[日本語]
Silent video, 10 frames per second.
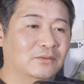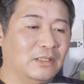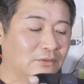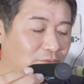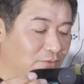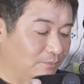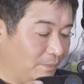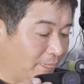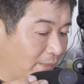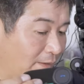あの、
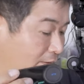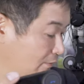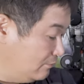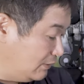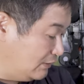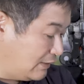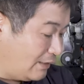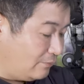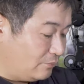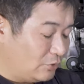まあ、に
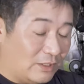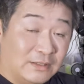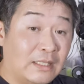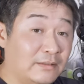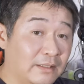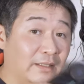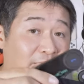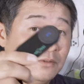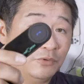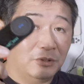だいもあったん
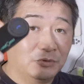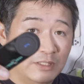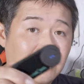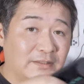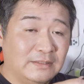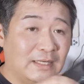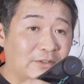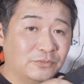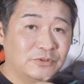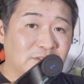で、これもねにだ
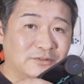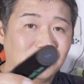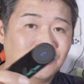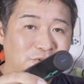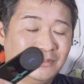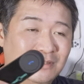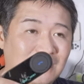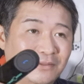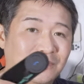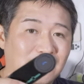いとも接続
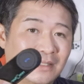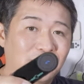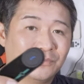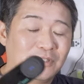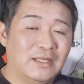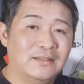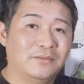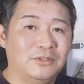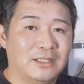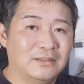できるかなと思ってやっ
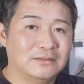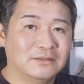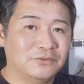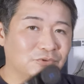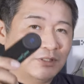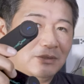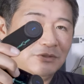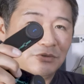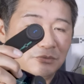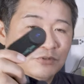てみたんですけど、それは
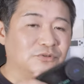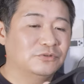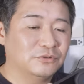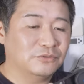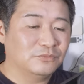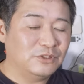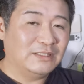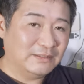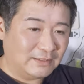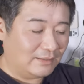ちょっとむず無
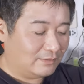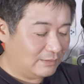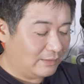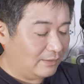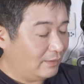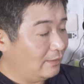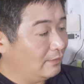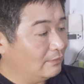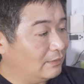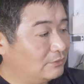理でしたね。
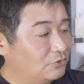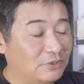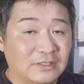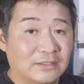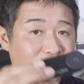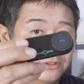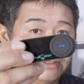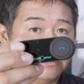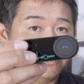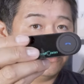えー、ちょっと一回これ
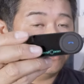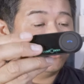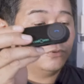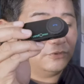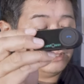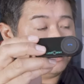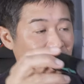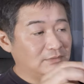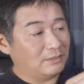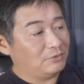接続を、
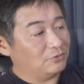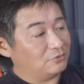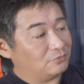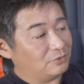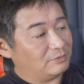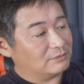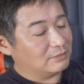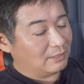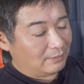えー、してみようと思います。